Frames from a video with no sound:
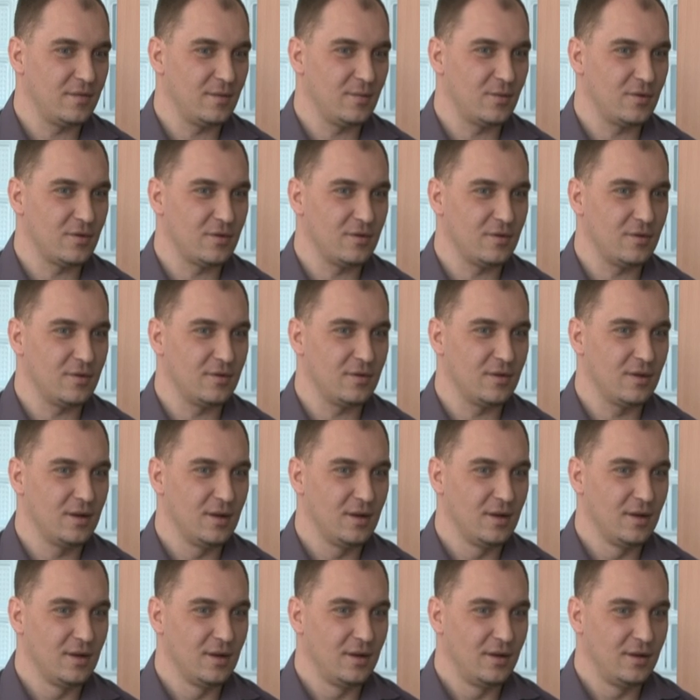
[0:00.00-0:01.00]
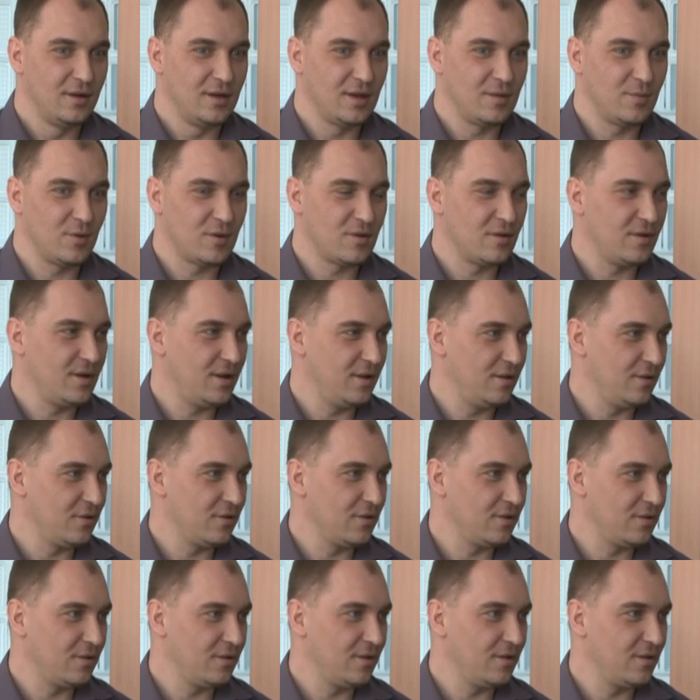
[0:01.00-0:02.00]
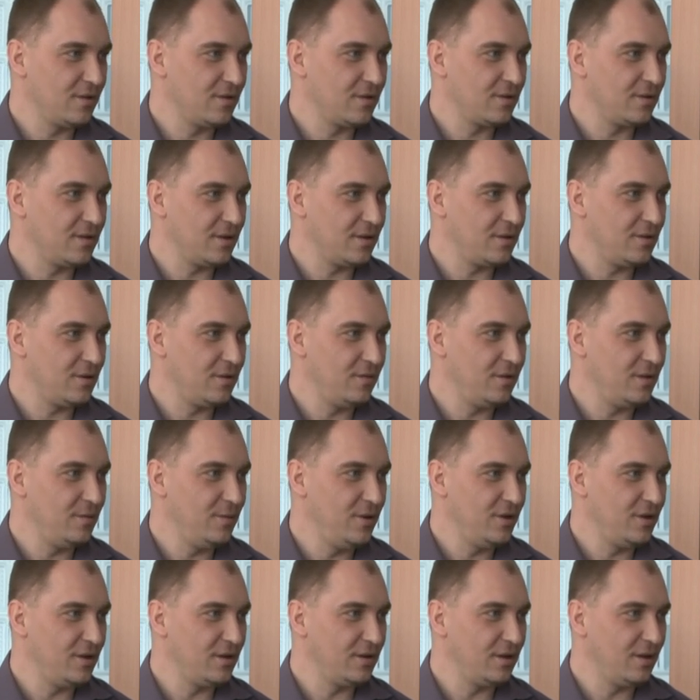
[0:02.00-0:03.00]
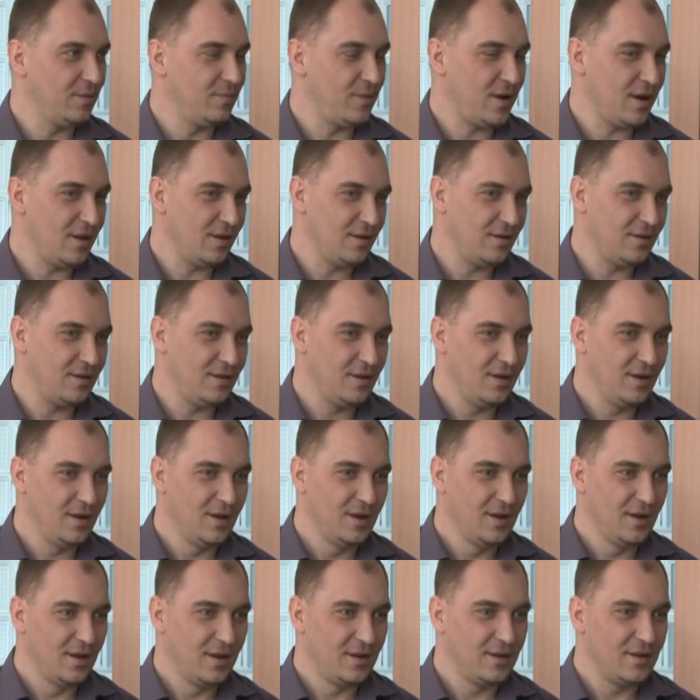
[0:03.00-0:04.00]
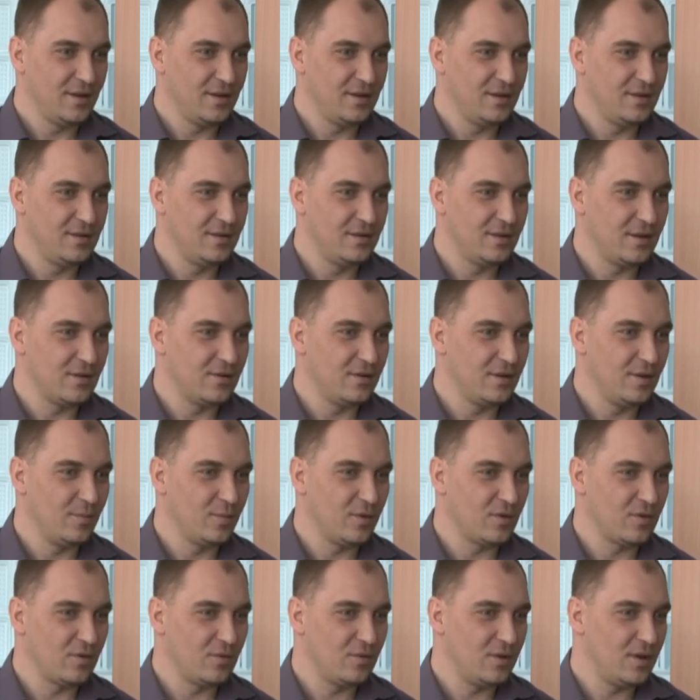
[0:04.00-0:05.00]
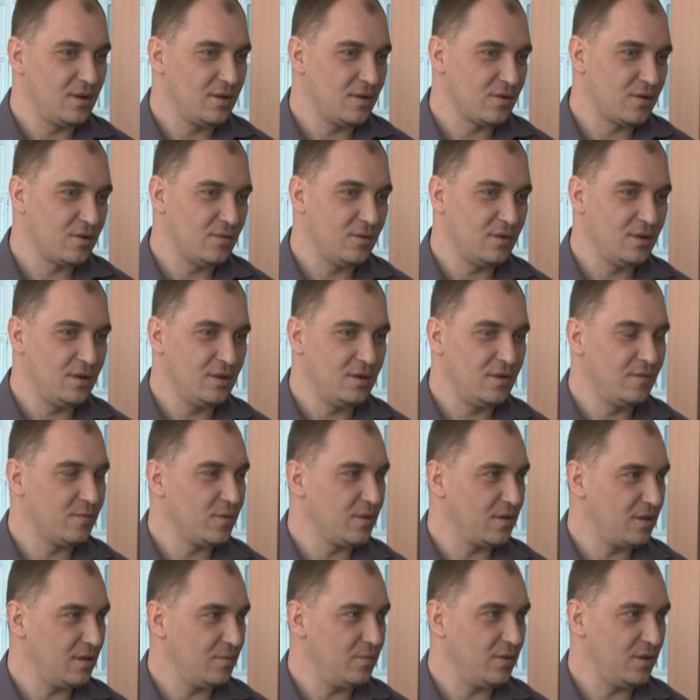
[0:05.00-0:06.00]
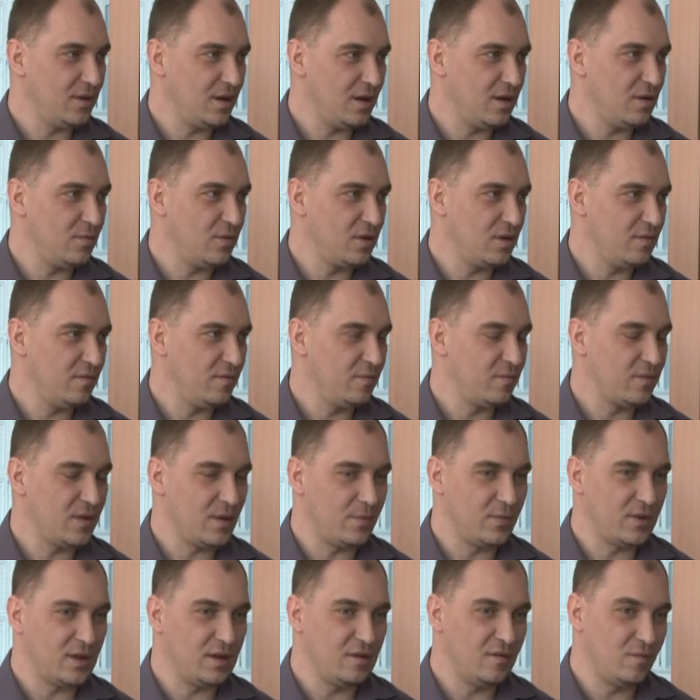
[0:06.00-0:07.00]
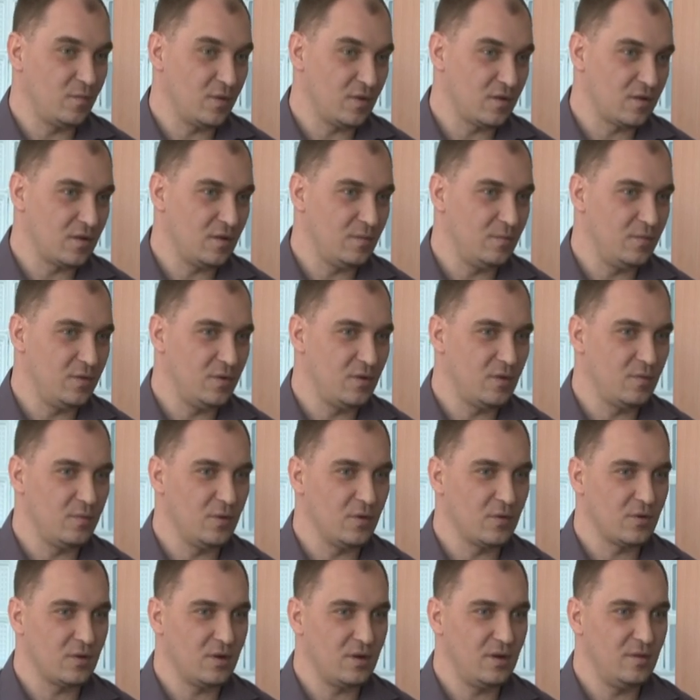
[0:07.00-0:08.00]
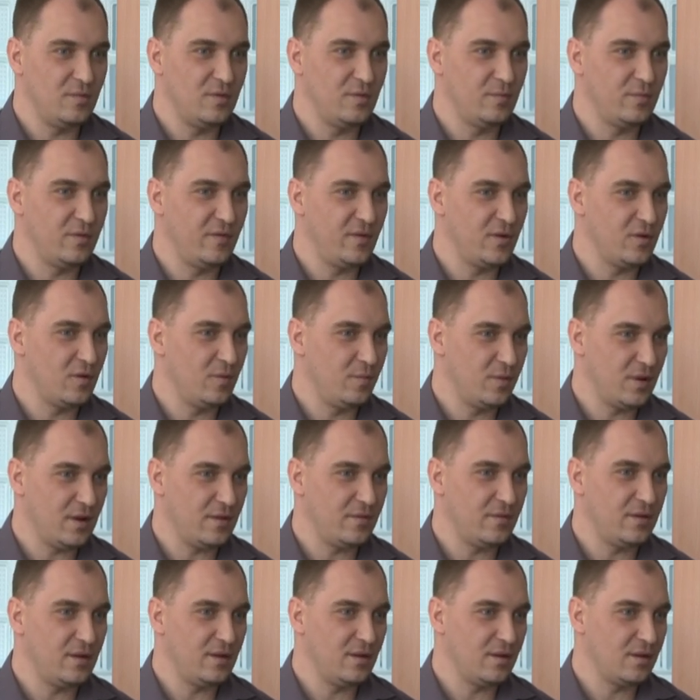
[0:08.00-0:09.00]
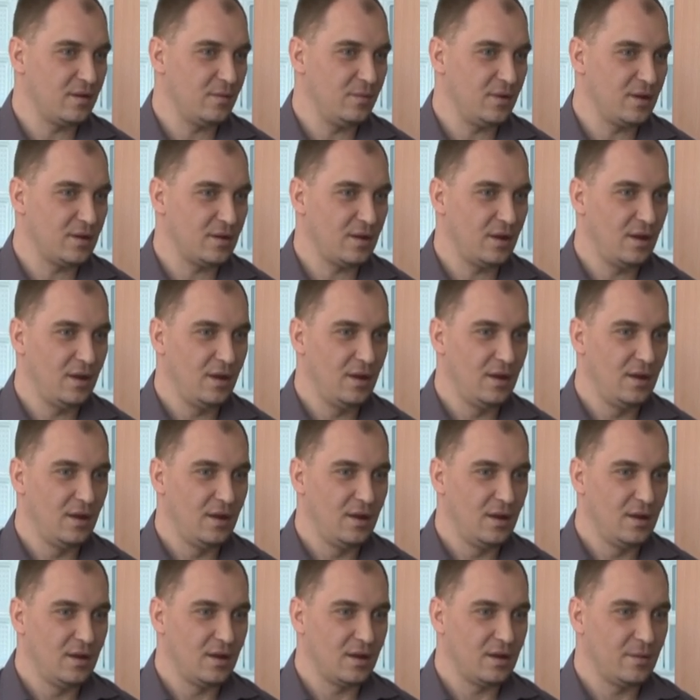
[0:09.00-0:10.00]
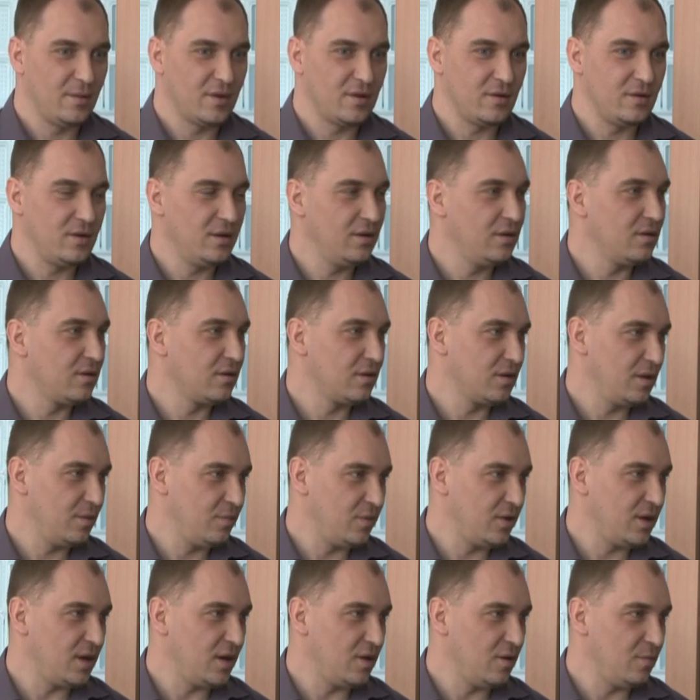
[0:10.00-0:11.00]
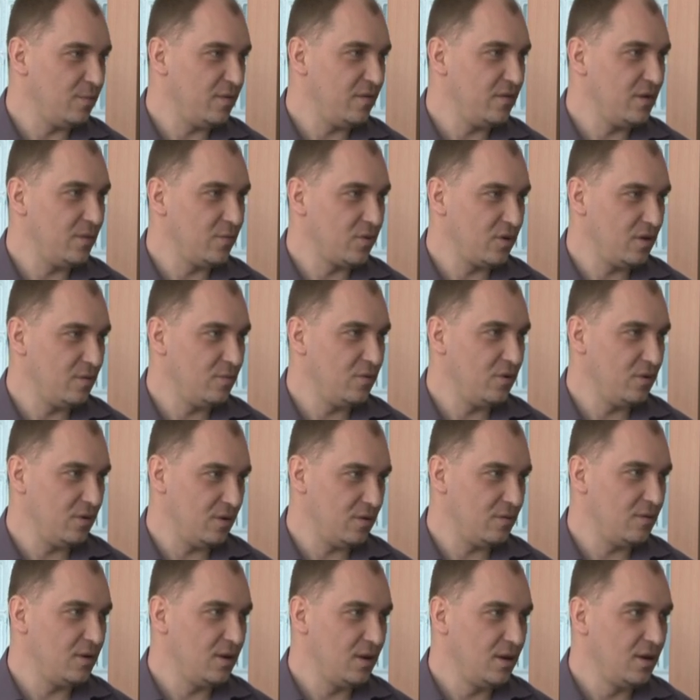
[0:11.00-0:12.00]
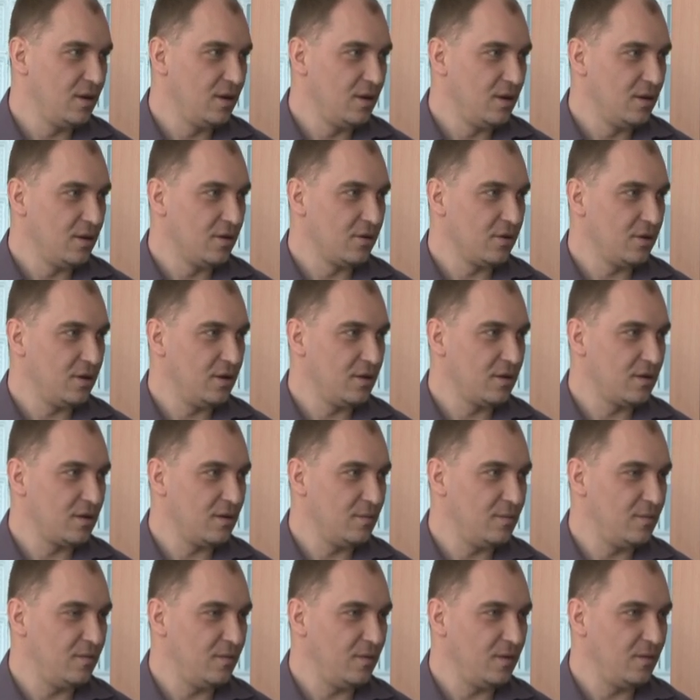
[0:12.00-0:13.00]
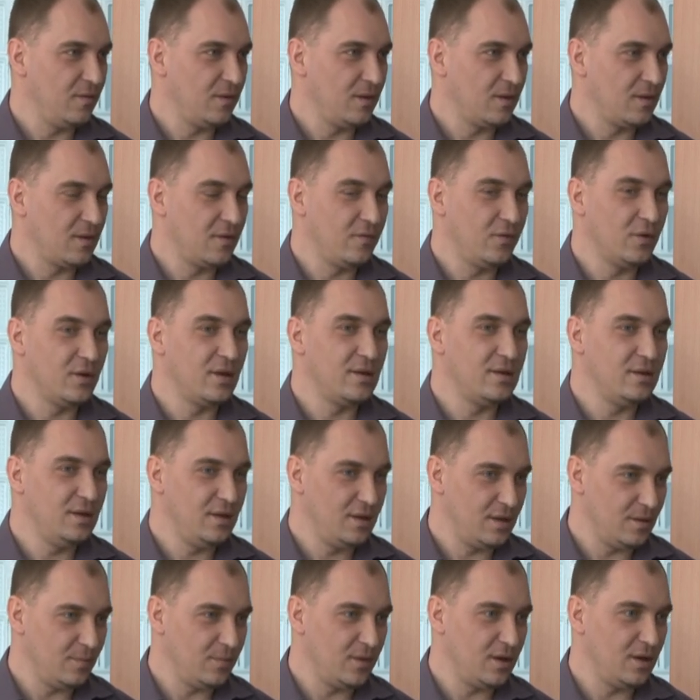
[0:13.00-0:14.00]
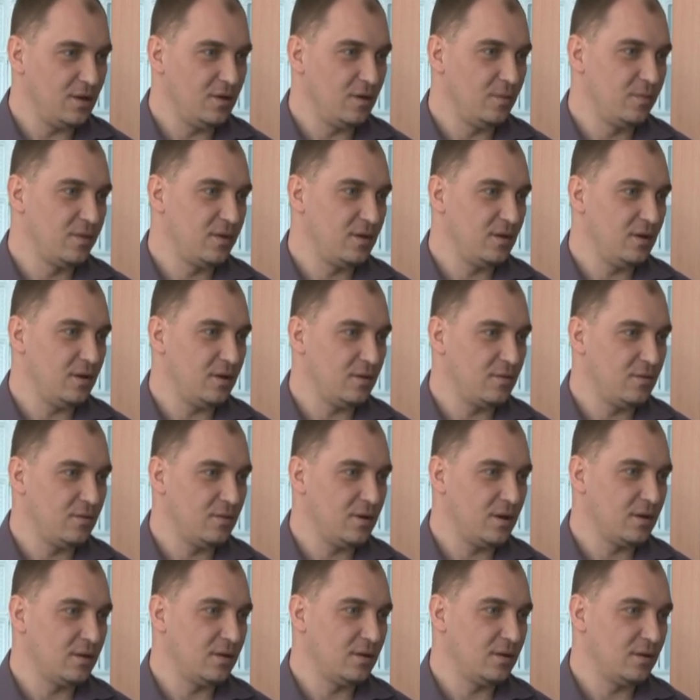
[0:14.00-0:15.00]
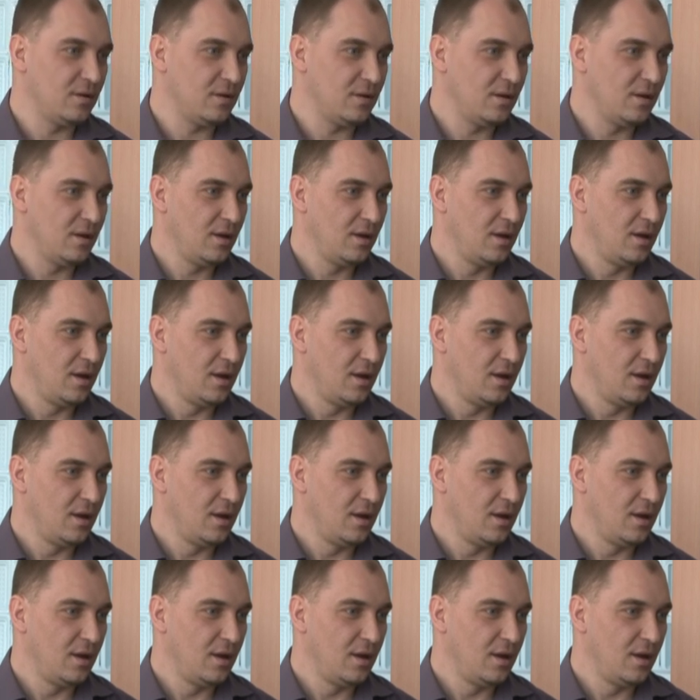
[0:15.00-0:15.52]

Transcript: nie wiem, czy on jest przekonany, że to jest jakiś wielbiciel tej partii. Ja nigdy tego nie prostuję, zresztą oni nigdy wprost nie pytają, bo gdyby zapytali wprost, to być może i bym powiedział prawdę, natomiast, natomiast oni nigdy o to nie pytają, pewnie przyjmują, że jestem zwolennikiem tej opcji akurat.